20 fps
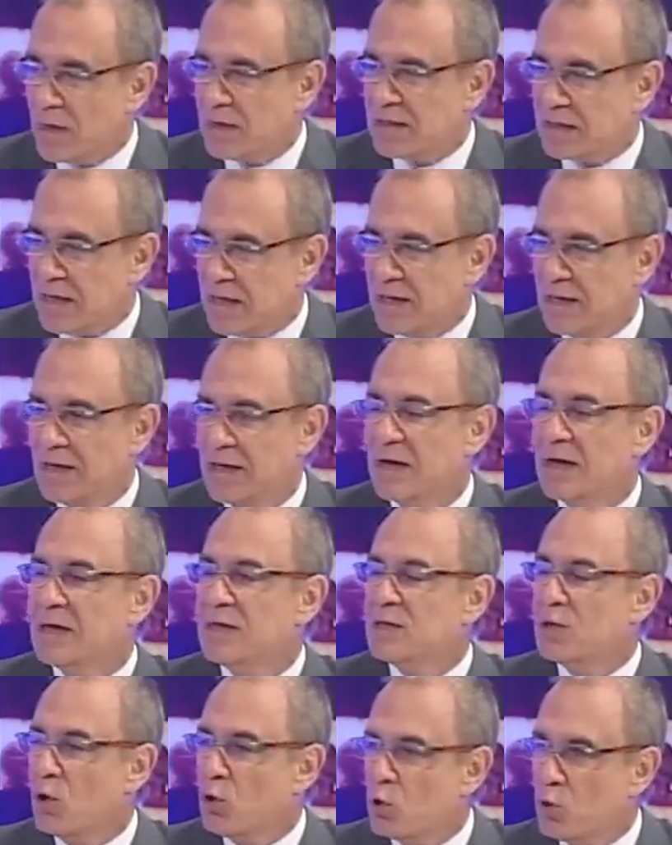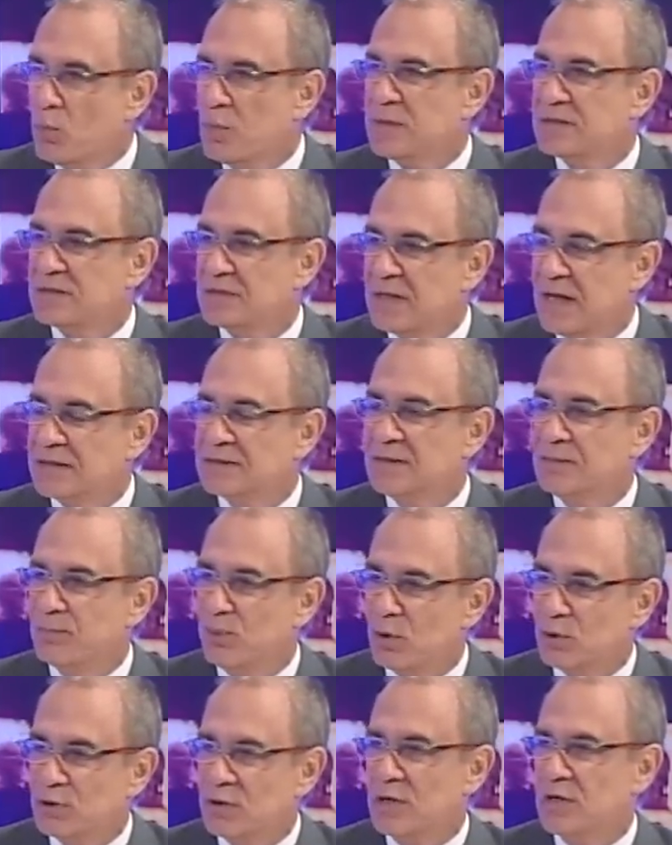é que, em algumas cidades
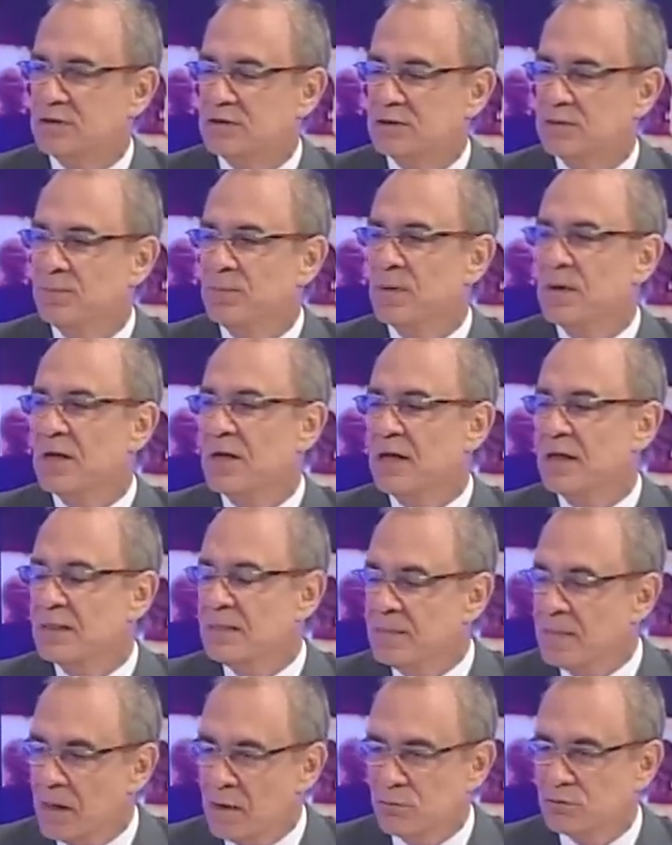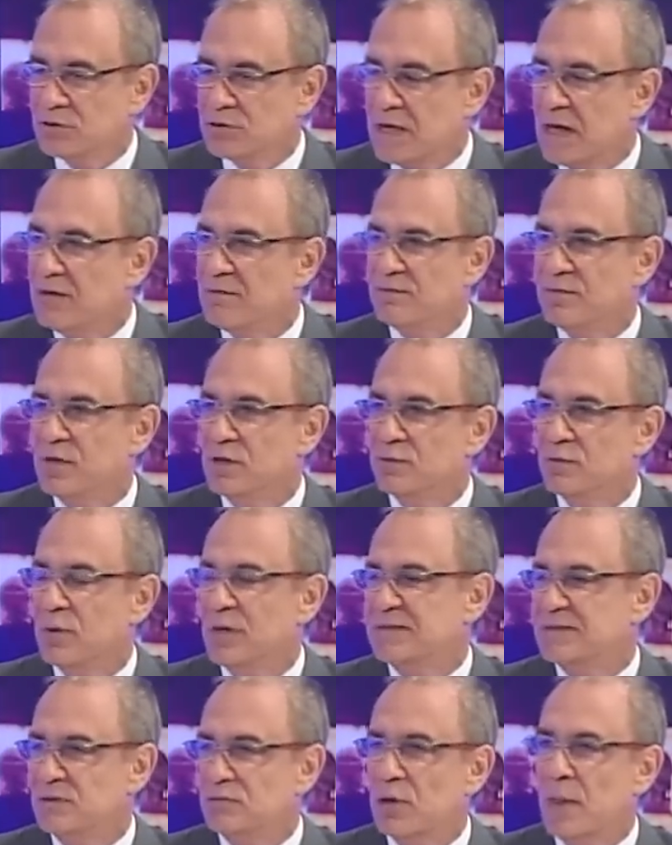importantes, eh, não está havendo
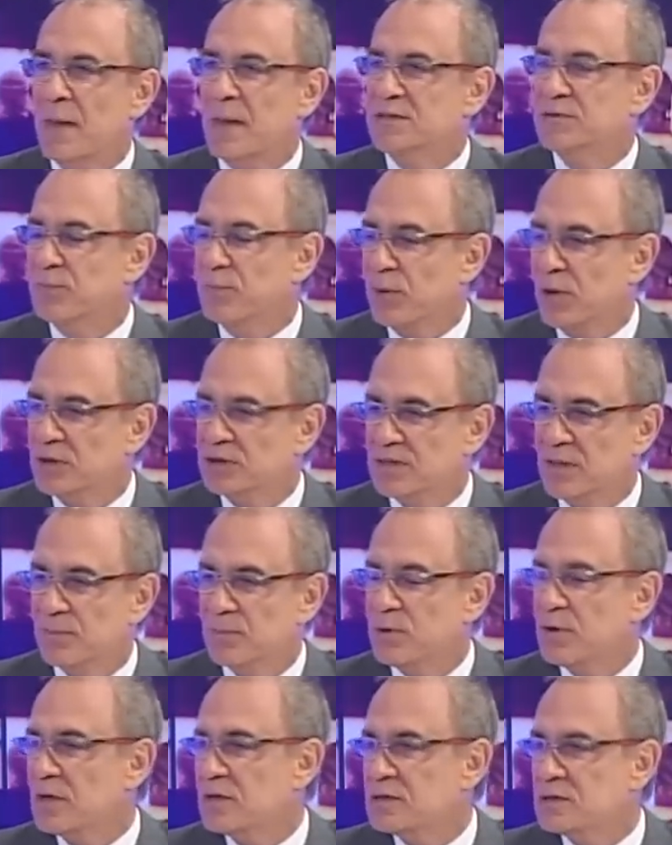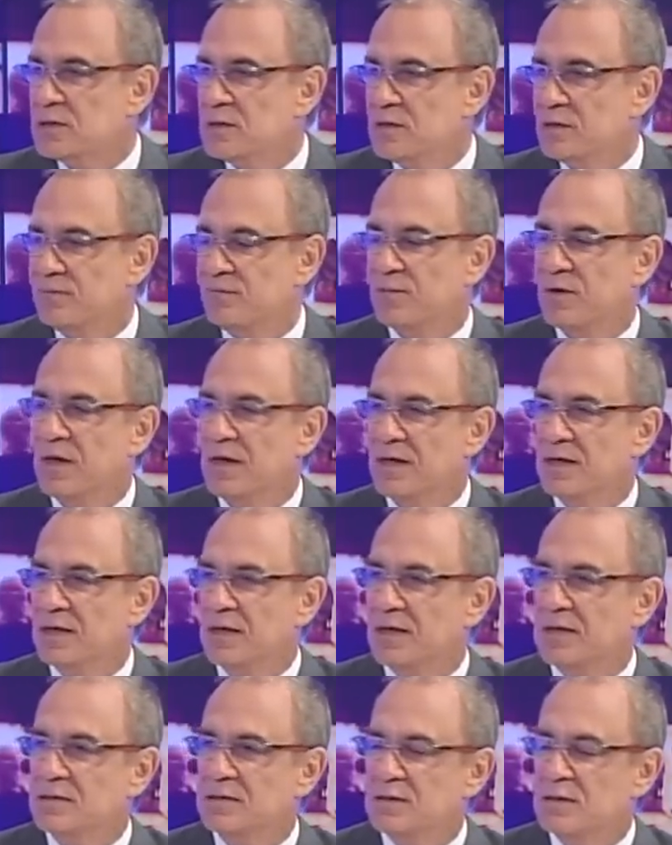essa unidade. Por exemplo, em Recife. Em
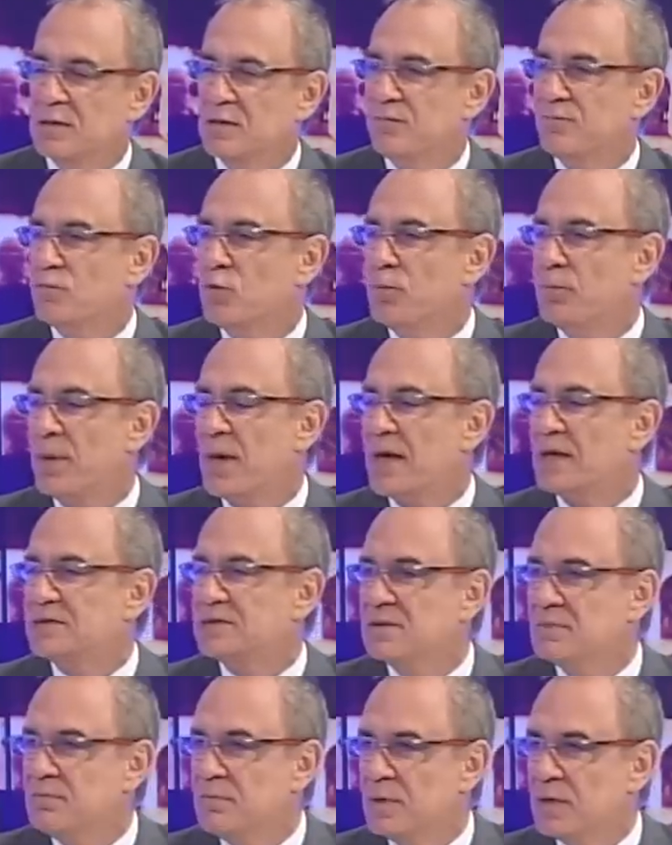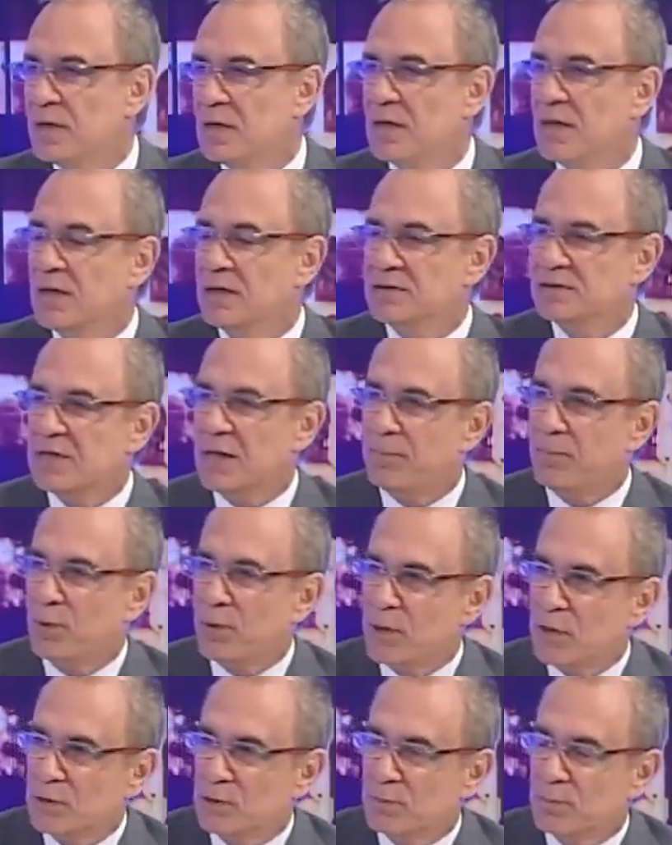Recife, o PSB está
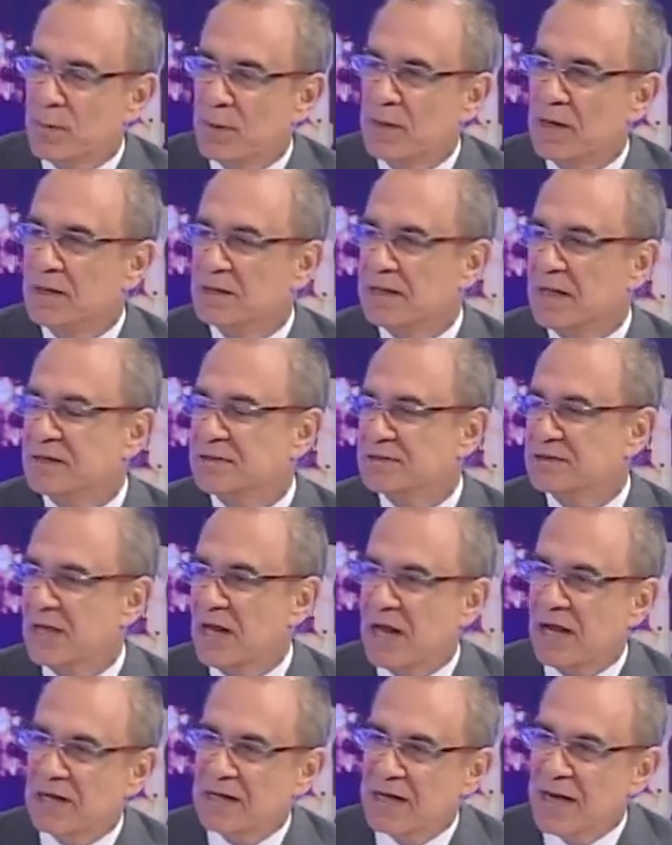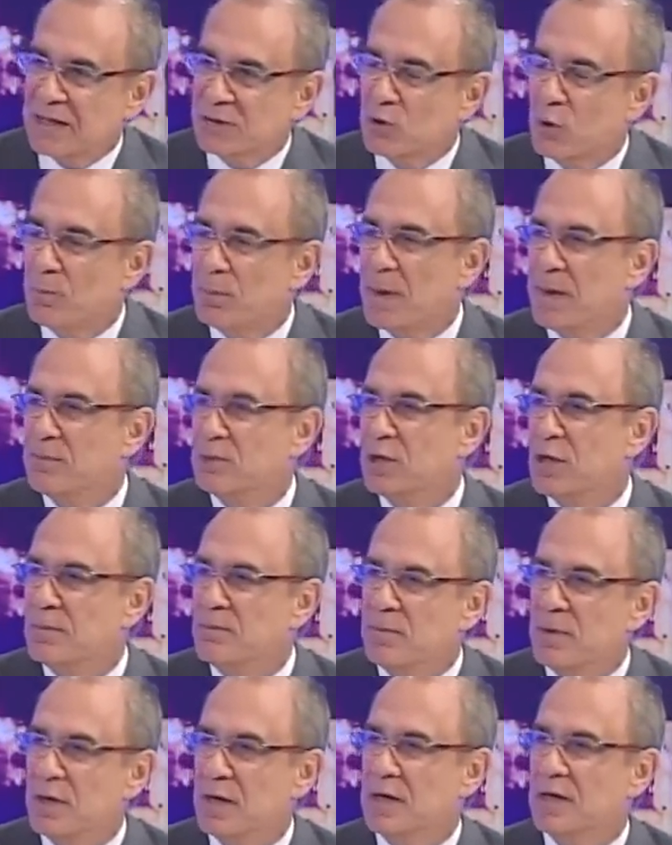apoiando, está se aliado ao
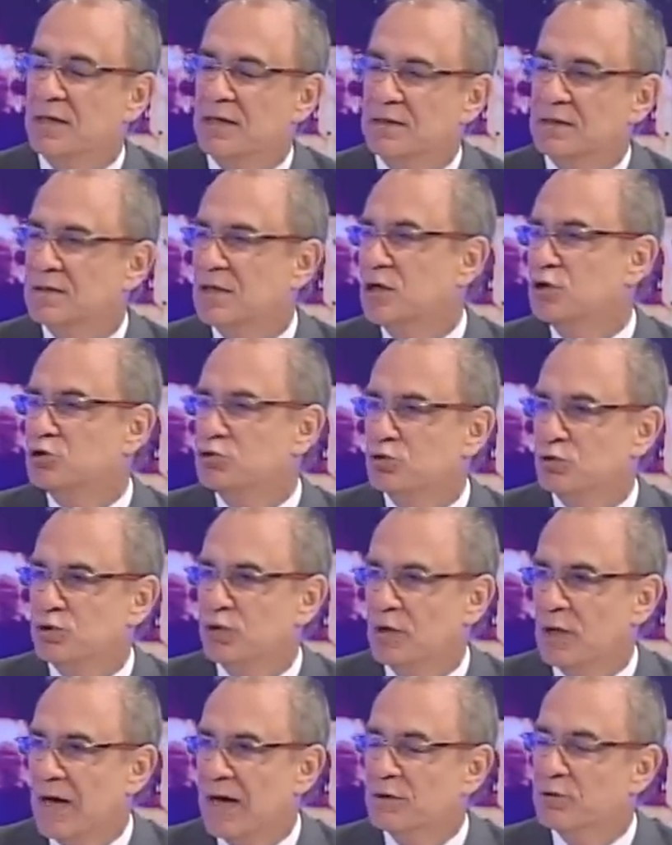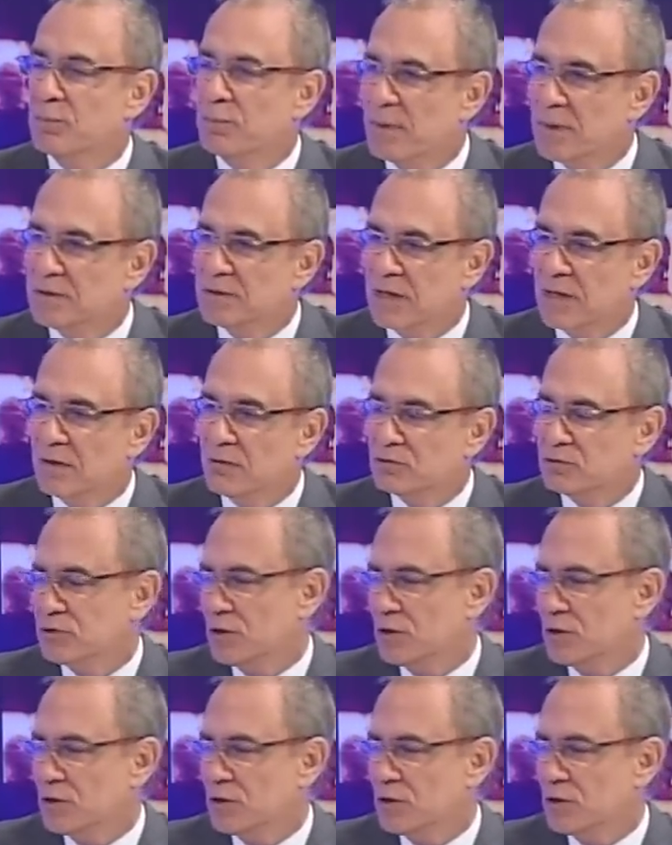PMDB e deixou de lado o PT.